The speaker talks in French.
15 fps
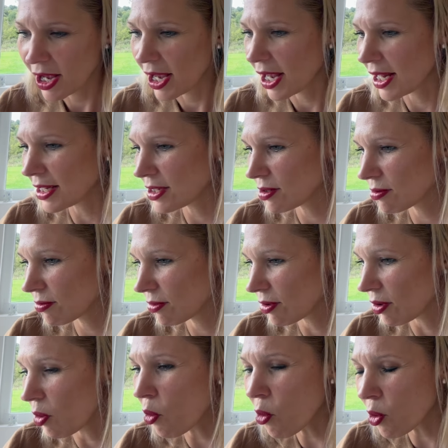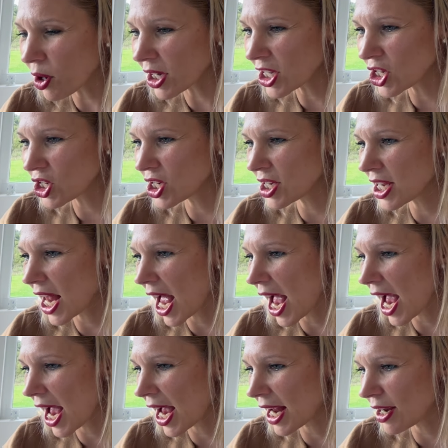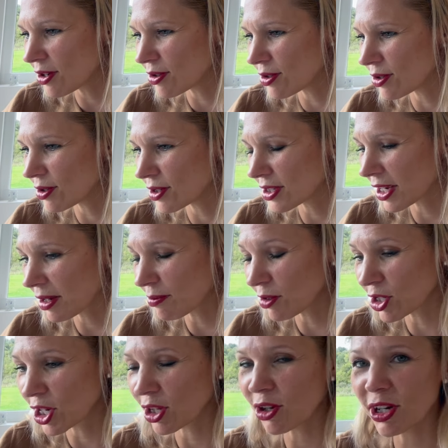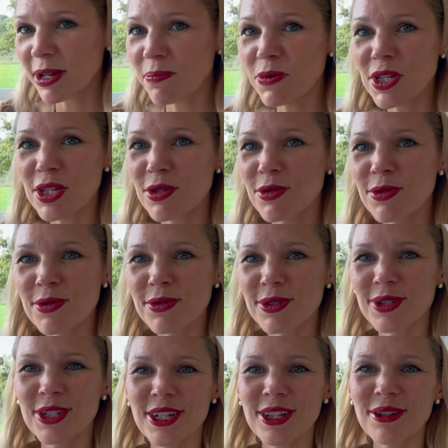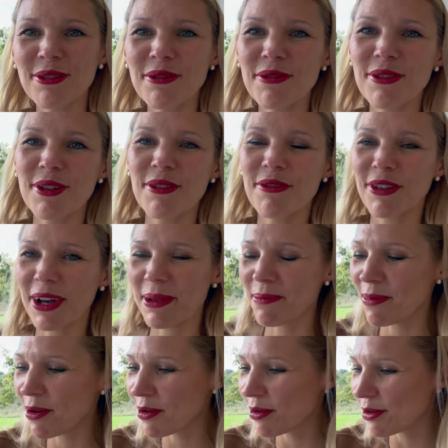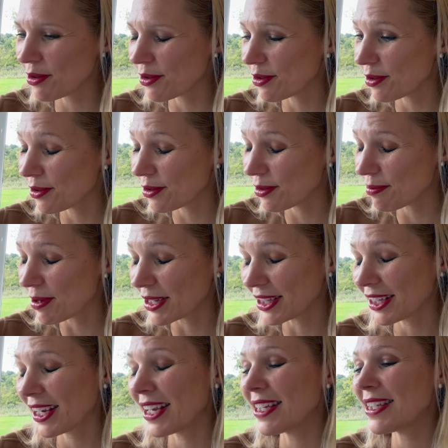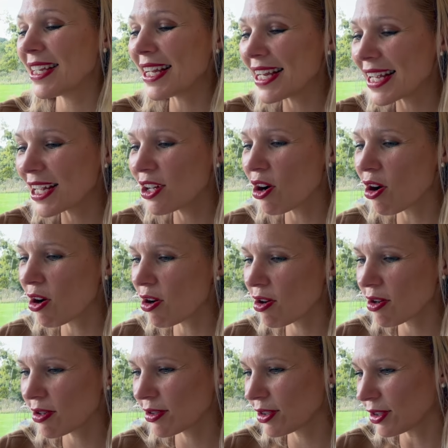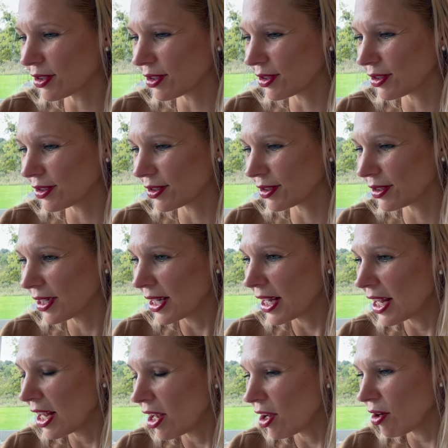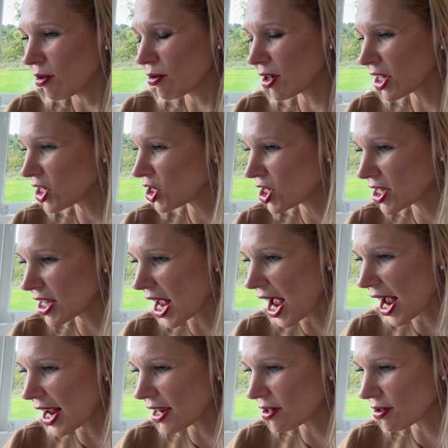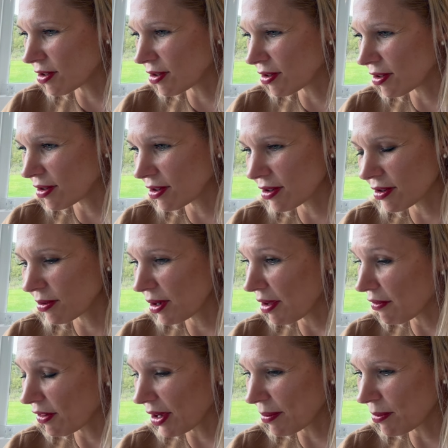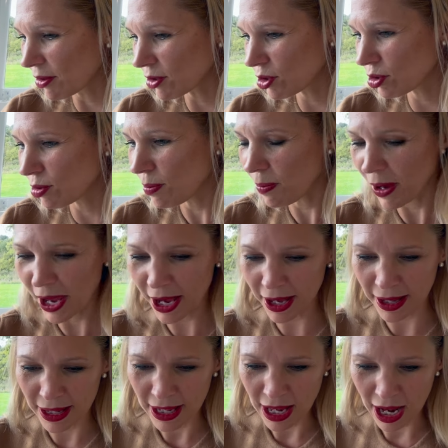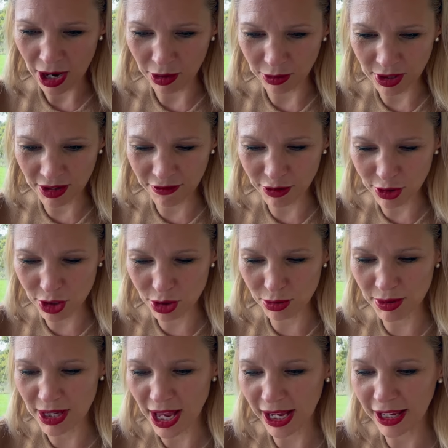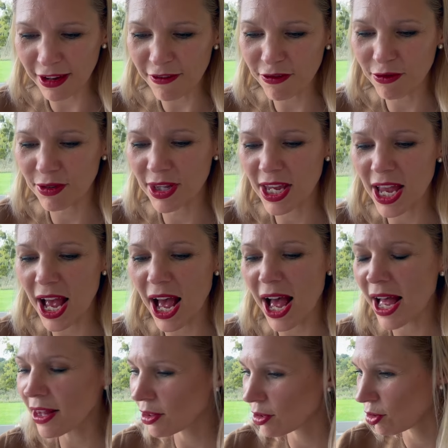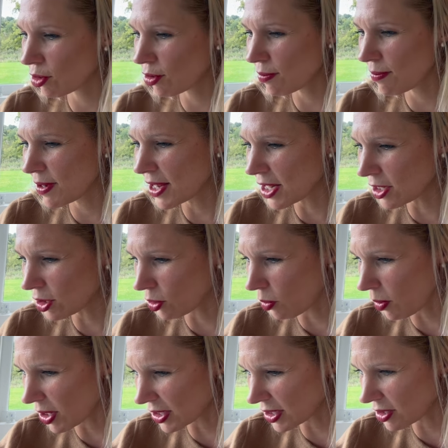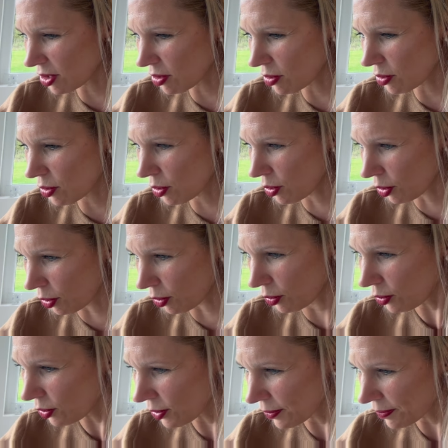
Elles sont euh, originales. Euh, c'est vrai que moi, j'adore les petits nœuds. trouve vraiment bah, très élégantes original, euh, ouais, vraiment super. Alors, au niveau de son tarif, on est à 2300 euros.